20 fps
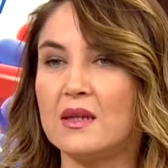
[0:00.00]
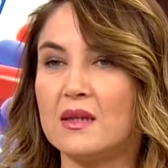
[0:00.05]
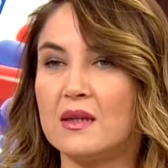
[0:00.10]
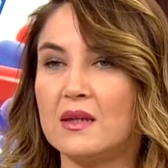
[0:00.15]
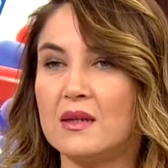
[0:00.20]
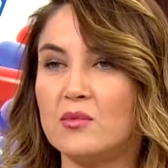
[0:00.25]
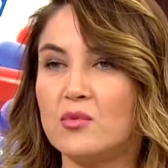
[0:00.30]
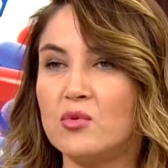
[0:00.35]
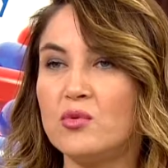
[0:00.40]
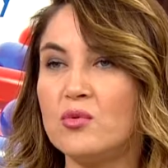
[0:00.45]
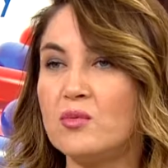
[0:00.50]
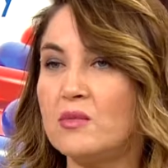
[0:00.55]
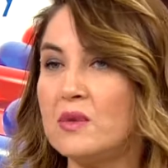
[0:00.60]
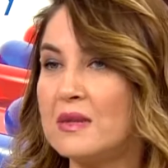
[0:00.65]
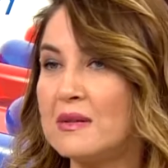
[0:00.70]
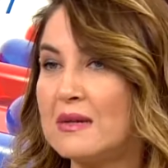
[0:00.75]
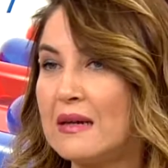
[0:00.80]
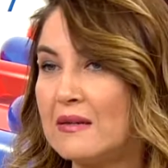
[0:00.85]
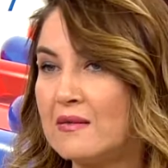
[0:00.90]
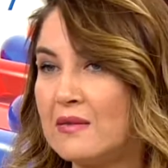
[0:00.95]
E, bunun
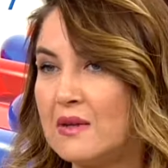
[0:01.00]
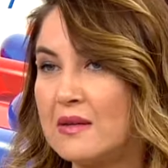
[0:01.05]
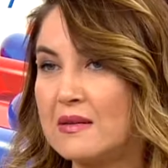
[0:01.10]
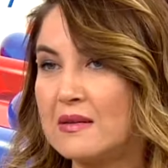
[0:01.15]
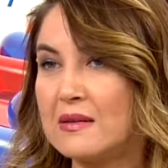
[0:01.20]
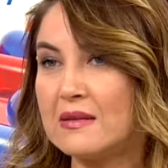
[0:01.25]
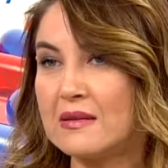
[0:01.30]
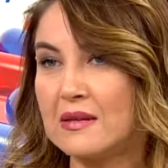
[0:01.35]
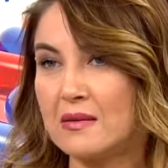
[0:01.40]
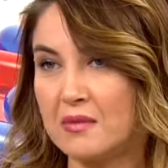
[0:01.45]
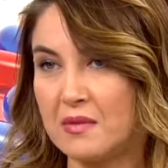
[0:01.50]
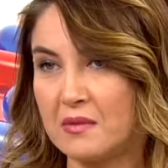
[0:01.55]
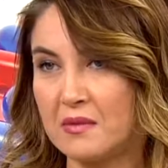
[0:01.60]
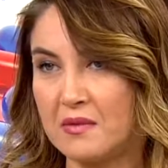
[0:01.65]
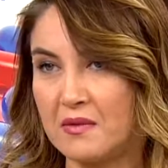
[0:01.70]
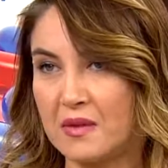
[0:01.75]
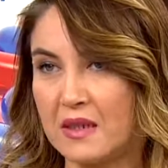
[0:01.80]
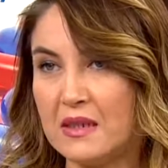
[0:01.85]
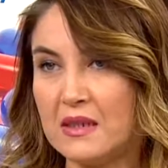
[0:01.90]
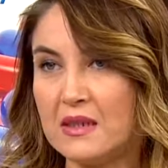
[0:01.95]
birden fazla
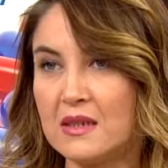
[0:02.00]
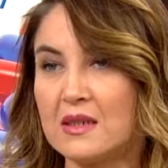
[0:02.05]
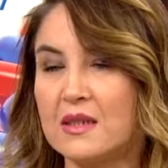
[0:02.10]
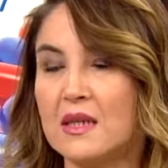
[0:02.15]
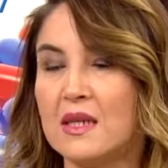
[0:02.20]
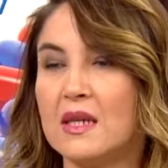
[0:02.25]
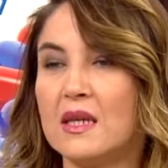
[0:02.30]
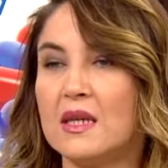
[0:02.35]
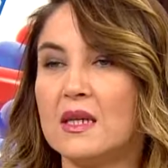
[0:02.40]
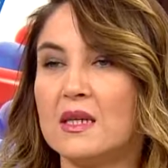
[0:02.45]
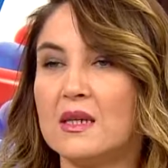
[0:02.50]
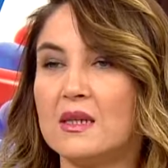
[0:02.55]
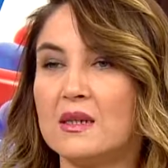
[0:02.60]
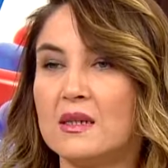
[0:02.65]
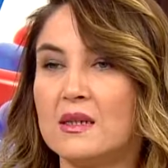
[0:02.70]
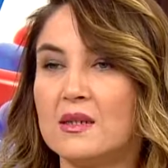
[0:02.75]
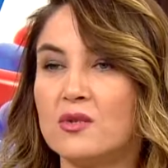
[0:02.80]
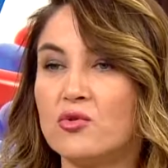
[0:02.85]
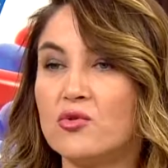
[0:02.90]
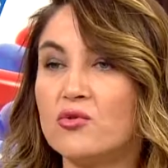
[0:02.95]
sebebi var
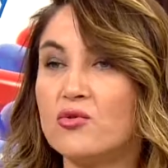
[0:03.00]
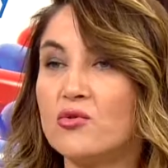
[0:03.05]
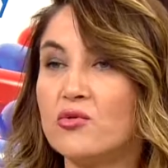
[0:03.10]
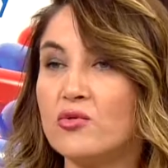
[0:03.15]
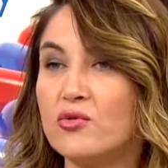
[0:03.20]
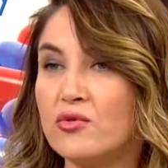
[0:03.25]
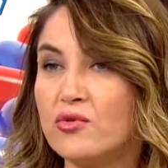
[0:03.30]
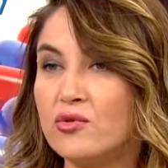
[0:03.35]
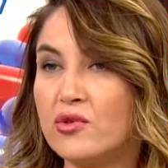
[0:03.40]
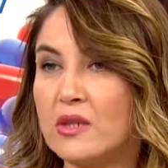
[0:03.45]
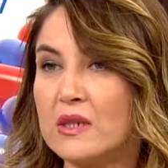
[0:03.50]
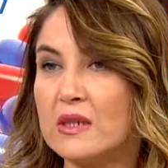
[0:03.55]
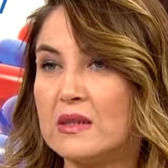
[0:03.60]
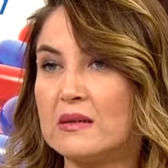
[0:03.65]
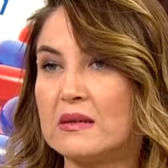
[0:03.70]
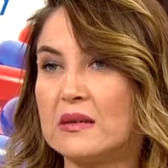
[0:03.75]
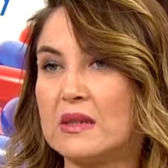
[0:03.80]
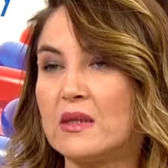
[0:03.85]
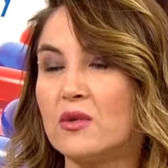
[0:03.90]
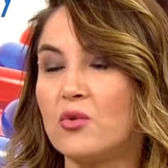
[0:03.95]
e, çocukluk
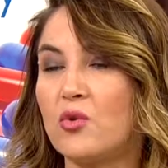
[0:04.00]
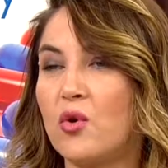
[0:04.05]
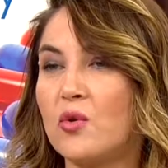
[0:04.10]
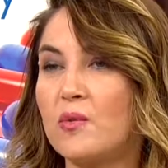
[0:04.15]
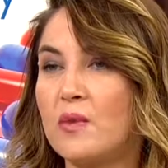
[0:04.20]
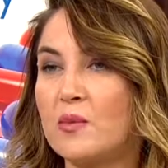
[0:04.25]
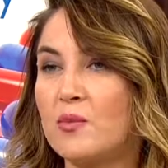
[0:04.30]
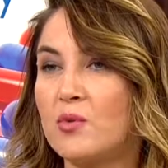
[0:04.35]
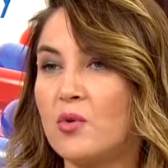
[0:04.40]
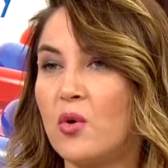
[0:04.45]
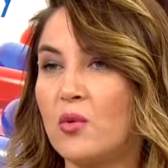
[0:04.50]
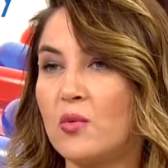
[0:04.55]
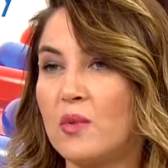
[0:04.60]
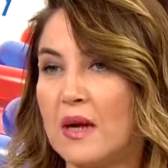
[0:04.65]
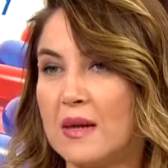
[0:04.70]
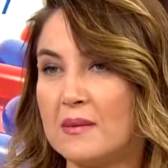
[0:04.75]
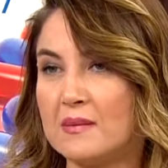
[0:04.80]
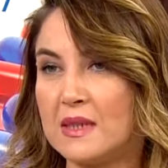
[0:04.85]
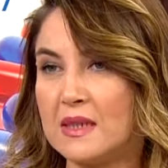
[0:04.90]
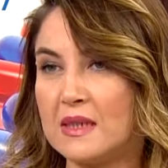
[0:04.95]
çağında görme
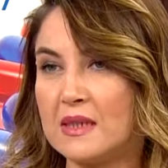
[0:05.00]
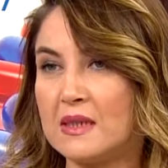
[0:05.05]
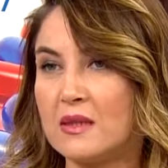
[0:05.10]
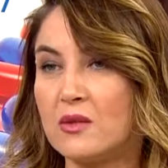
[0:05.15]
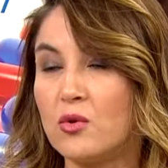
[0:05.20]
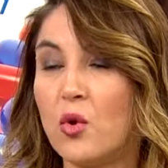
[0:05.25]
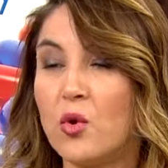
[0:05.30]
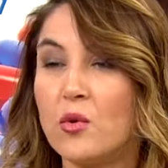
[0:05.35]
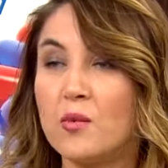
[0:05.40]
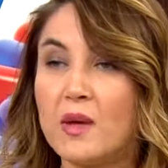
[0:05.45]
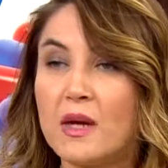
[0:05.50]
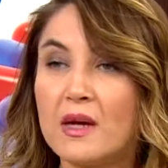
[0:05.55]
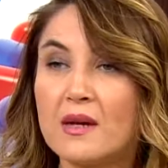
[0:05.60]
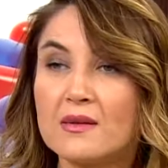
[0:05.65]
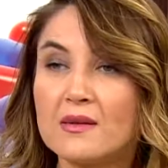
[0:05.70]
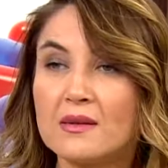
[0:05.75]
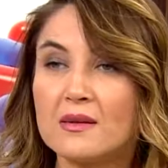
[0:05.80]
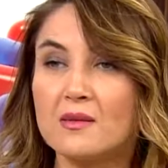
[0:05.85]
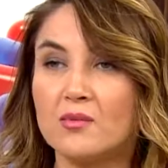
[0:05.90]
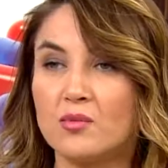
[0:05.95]
problemlerinin, görme
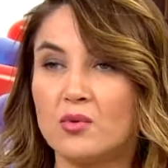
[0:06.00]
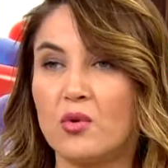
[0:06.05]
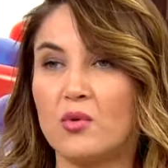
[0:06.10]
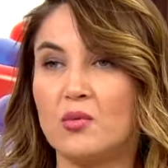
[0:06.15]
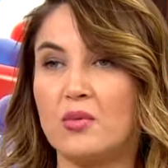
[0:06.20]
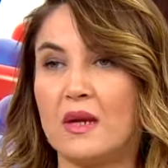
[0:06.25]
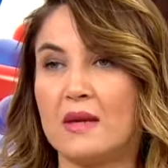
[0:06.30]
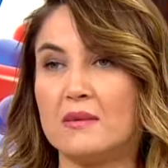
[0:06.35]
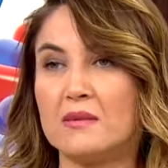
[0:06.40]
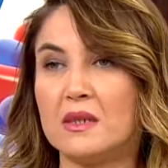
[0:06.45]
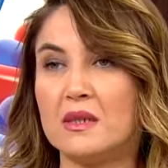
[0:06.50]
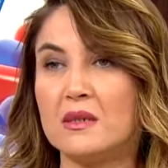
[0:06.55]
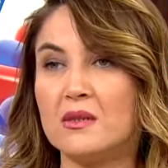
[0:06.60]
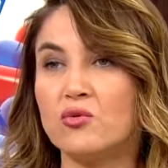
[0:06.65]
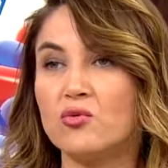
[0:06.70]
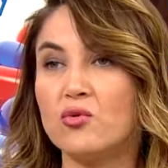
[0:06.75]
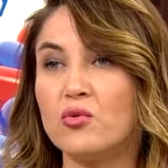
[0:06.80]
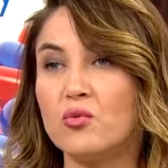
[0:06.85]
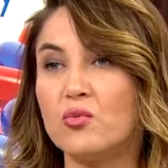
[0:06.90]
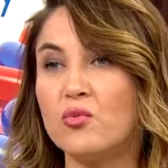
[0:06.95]
azlığı
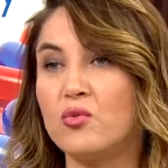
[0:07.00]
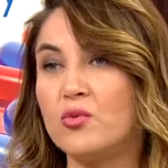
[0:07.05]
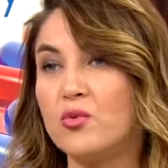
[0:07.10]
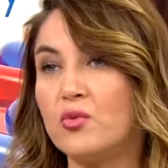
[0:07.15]
problemlerinin çok